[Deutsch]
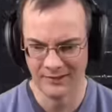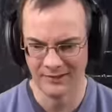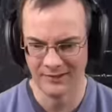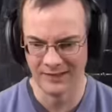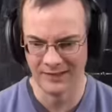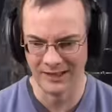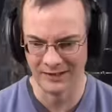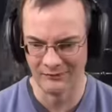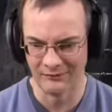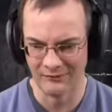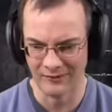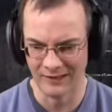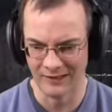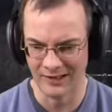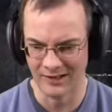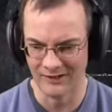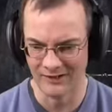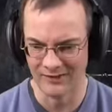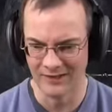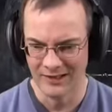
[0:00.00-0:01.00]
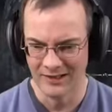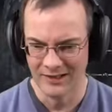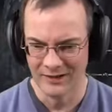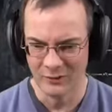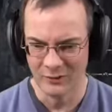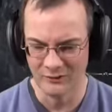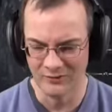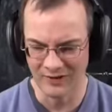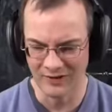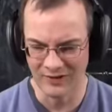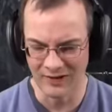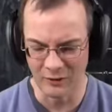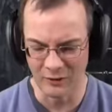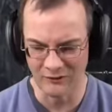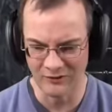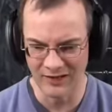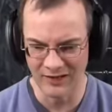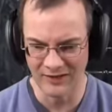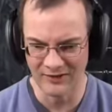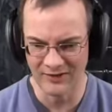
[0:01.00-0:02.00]
treffen lassen. Und was ich auch
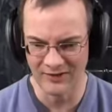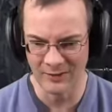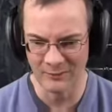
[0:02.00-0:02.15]
vergessen